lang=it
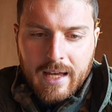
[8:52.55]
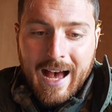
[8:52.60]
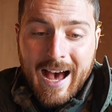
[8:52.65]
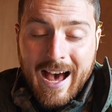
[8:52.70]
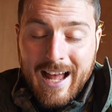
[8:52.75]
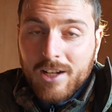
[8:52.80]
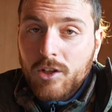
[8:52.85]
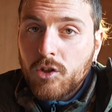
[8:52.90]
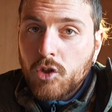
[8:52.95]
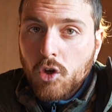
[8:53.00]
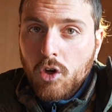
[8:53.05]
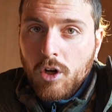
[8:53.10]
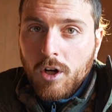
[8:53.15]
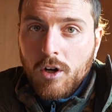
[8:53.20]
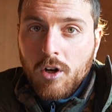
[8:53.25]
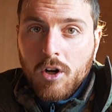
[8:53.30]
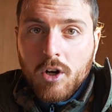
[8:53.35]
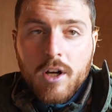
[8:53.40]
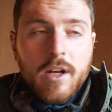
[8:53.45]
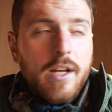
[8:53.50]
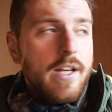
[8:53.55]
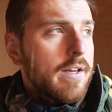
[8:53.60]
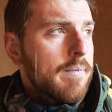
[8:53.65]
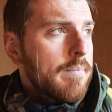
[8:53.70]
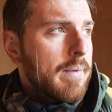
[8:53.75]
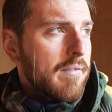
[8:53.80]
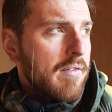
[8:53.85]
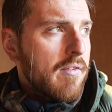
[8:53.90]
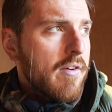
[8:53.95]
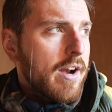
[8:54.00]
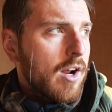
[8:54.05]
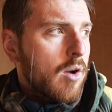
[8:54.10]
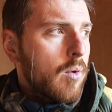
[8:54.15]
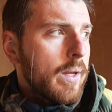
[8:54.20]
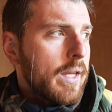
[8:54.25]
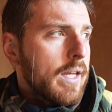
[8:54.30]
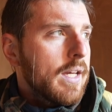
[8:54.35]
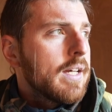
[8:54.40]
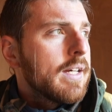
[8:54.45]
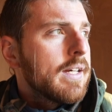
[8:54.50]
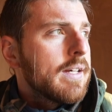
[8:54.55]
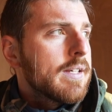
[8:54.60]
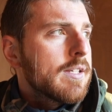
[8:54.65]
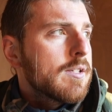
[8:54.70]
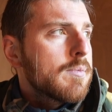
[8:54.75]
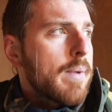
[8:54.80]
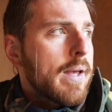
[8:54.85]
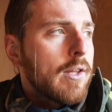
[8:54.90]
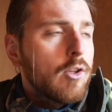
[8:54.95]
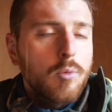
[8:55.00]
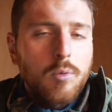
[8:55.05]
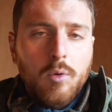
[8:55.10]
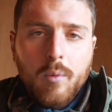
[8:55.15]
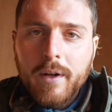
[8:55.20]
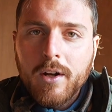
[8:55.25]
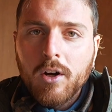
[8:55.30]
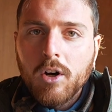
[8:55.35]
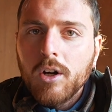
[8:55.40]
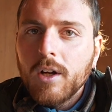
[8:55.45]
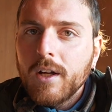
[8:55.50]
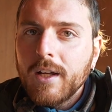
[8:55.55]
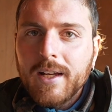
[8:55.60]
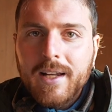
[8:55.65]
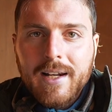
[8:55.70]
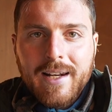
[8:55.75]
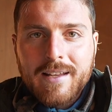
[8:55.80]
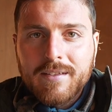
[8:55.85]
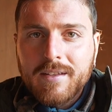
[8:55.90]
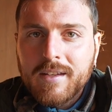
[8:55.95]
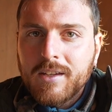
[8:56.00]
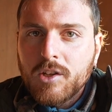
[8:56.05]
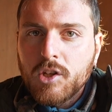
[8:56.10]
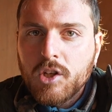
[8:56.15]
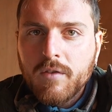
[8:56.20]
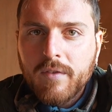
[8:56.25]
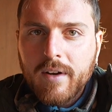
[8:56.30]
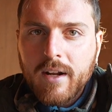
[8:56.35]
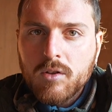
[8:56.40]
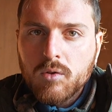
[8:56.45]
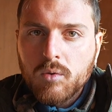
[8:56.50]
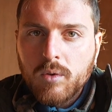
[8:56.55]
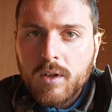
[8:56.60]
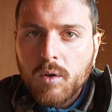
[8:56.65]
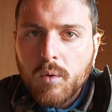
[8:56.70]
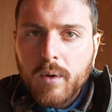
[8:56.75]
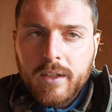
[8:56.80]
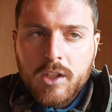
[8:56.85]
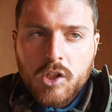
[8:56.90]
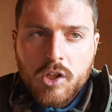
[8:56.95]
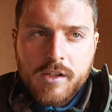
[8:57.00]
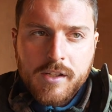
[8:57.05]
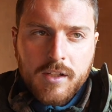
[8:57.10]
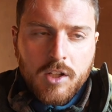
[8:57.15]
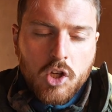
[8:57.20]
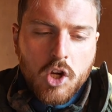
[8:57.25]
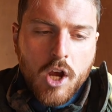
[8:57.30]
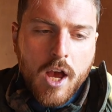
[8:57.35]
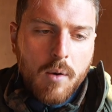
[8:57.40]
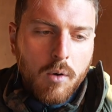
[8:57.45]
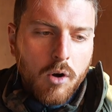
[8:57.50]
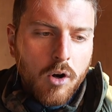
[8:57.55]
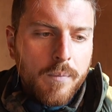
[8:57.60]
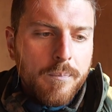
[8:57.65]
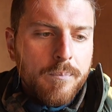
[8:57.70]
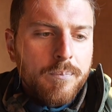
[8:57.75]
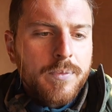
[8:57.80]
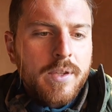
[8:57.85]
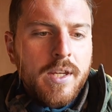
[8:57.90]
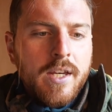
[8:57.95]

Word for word: al giorno per vivere qui spendo più o meno la stessa cifra, sui 15-16 euro,